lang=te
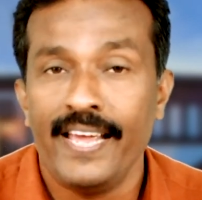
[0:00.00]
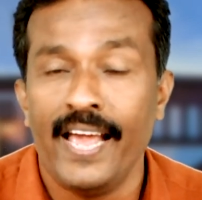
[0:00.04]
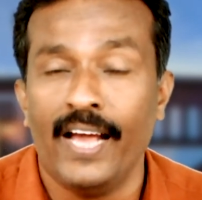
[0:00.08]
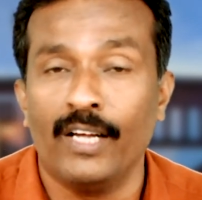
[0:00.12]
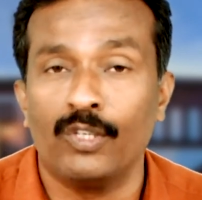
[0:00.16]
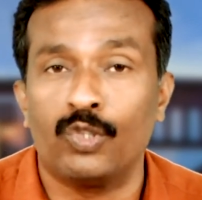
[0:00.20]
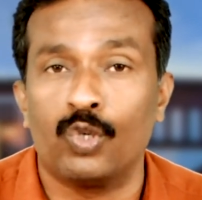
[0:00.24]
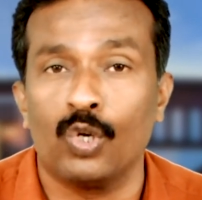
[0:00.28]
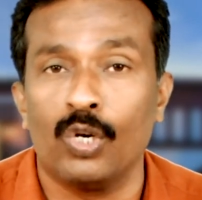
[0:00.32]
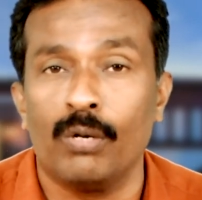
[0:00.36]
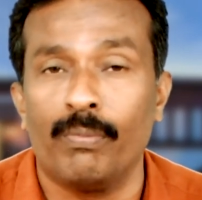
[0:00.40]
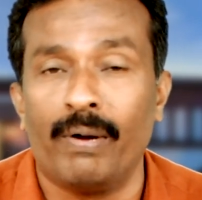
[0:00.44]

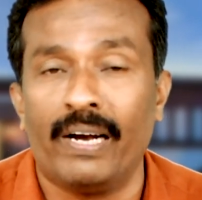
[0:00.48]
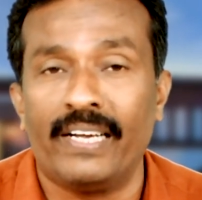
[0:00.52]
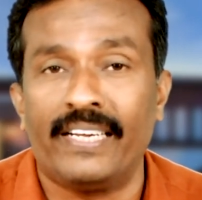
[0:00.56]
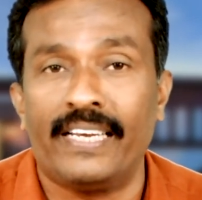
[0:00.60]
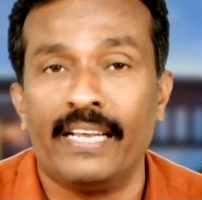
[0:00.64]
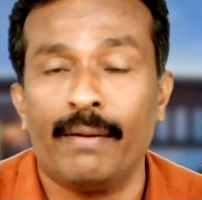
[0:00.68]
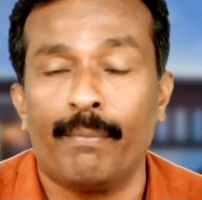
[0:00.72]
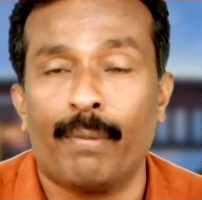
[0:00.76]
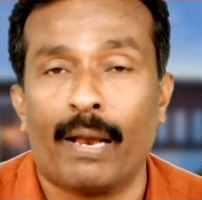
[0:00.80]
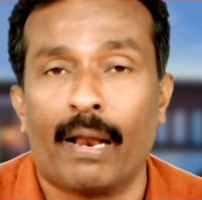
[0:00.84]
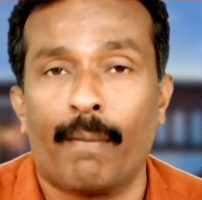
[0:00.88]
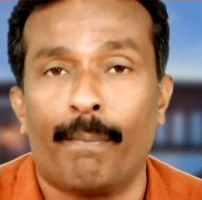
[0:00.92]
ఏసును
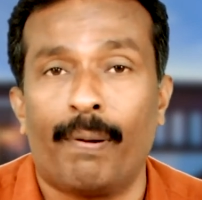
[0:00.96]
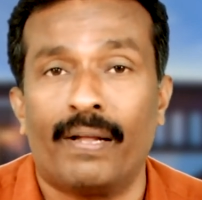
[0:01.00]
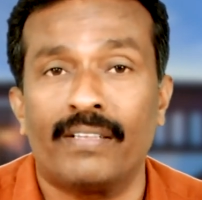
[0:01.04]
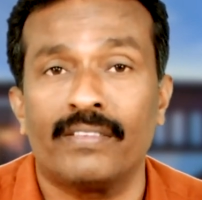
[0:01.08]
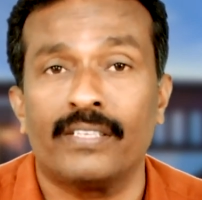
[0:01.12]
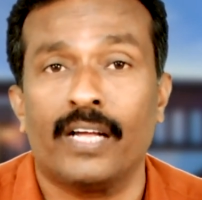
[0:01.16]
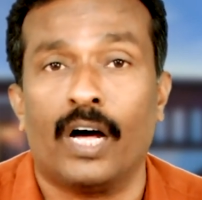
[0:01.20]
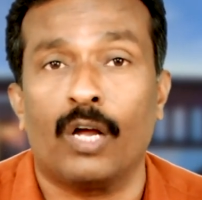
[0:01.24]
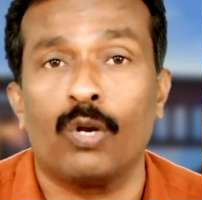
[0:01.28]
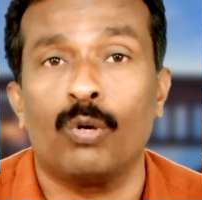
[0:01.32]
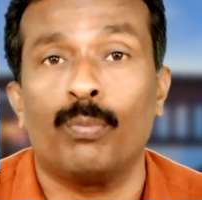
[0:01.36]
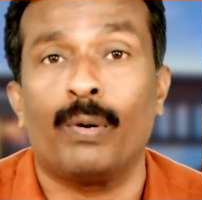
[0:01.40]
బట్టి మన
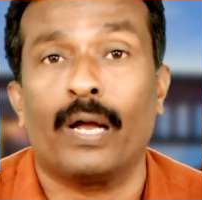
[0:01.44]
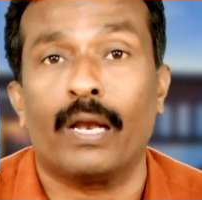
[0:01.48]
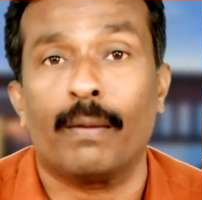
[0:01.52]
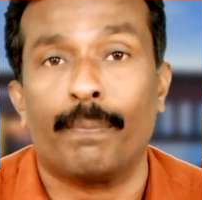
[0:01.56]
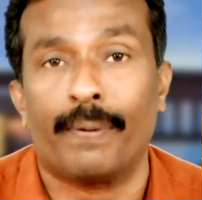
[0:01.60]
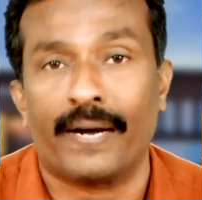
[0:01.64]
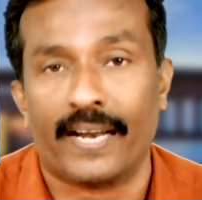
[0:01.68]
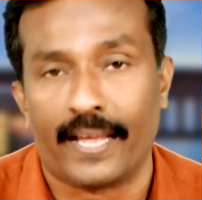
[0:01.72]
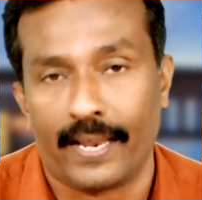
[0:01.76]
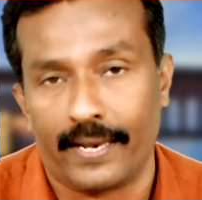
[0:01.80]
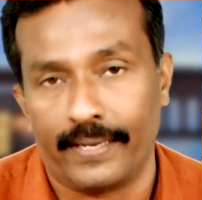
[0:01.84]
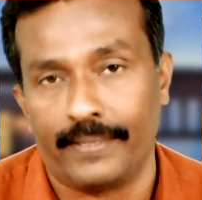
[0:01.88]
బంధాలు
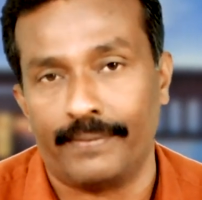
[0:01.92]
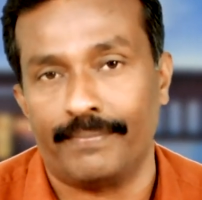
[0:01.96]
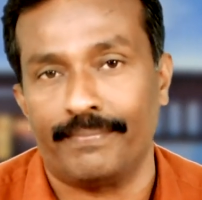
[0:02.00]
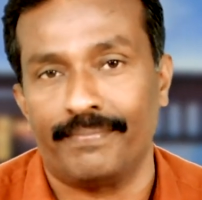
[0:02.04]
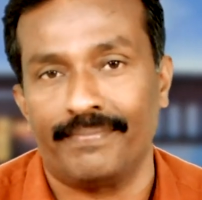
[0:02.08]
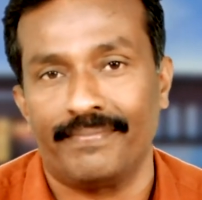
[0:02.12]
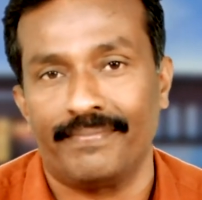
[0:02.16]
బలపడాలి